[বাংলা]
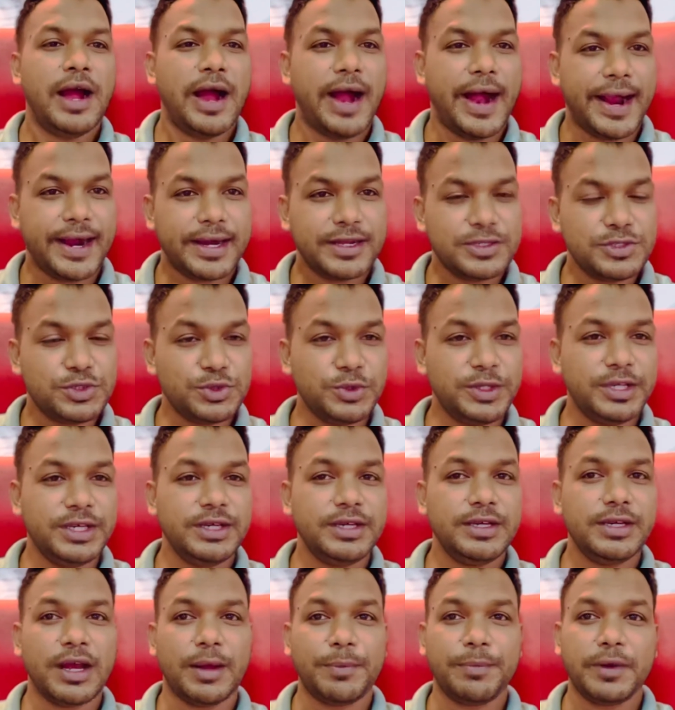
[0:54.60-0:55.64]
আর যদি
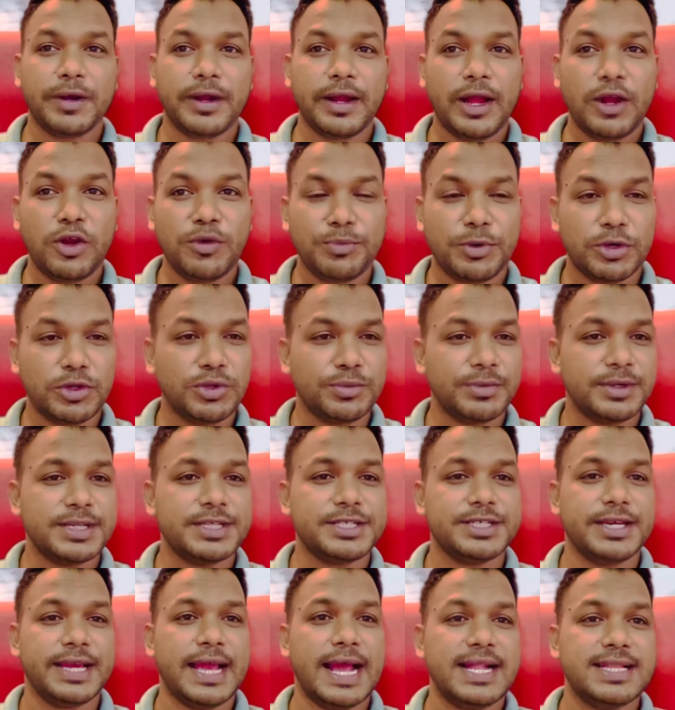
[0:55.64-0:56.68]
আপনারা এখন বর্তমানে
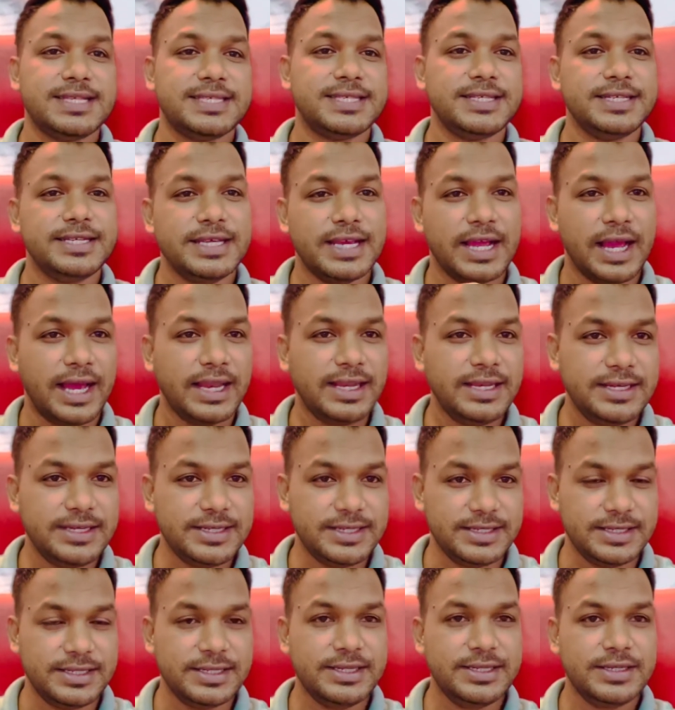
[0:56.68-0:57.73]
যে এলসিডি
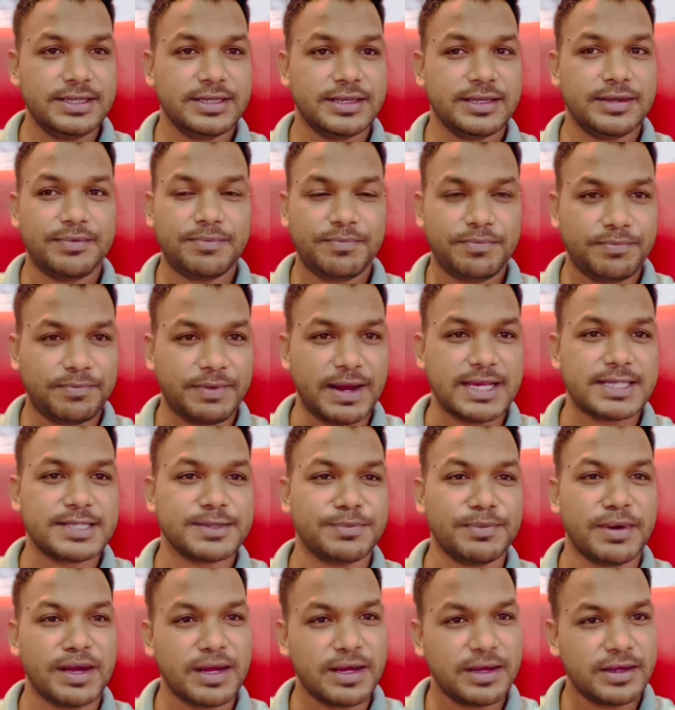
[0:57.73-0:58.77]
এলইডি
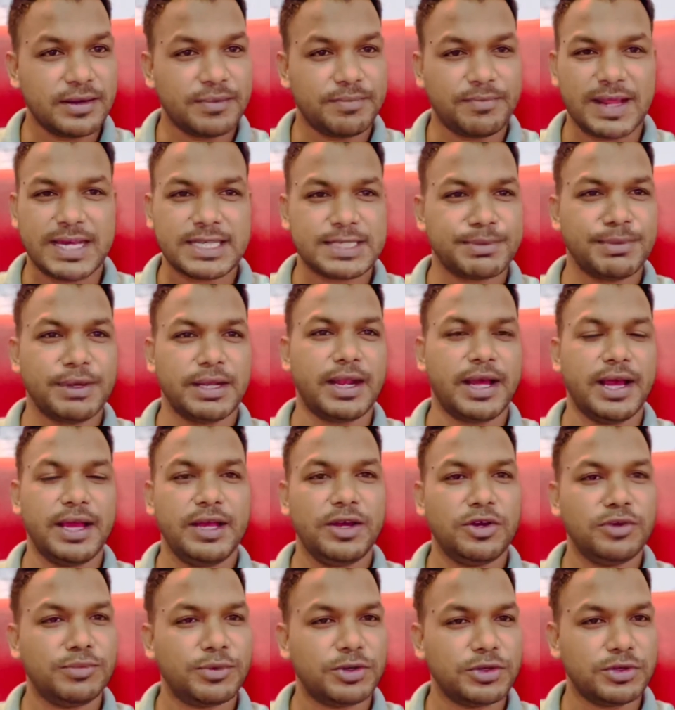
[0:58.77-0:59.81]
প্লাসমা প্লাসমা নাই
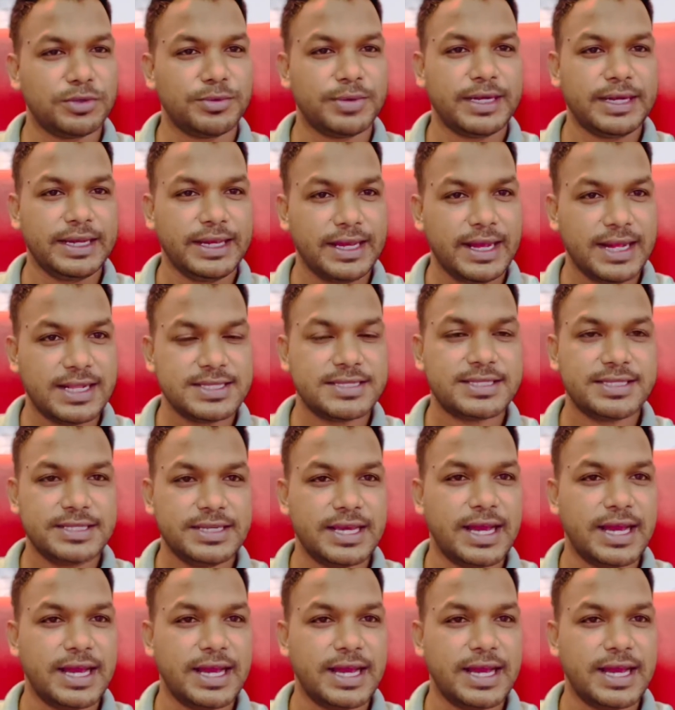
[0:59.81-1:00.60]
এখন বর্তমানে এলসিডি